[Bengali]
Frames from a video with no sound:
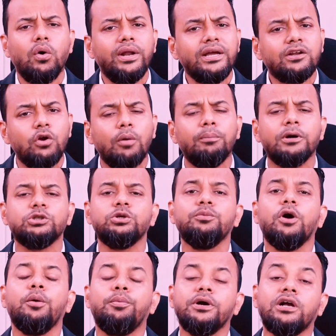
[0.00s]
অনেক লম্বা
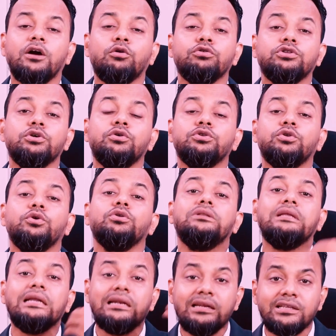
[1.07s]
সময় অপেক্ষা করতে হতো
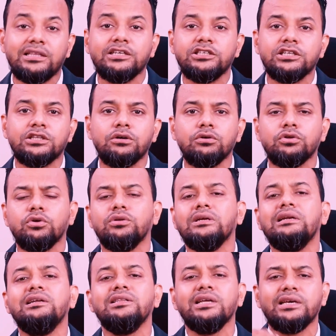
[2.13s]
দিল্লিতে যেতে হতো
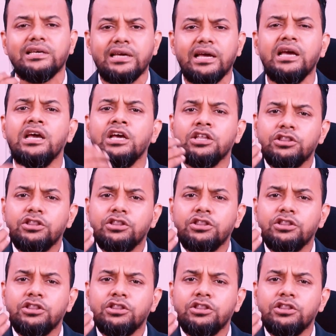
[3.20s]
দিল্লিতে গিয়ে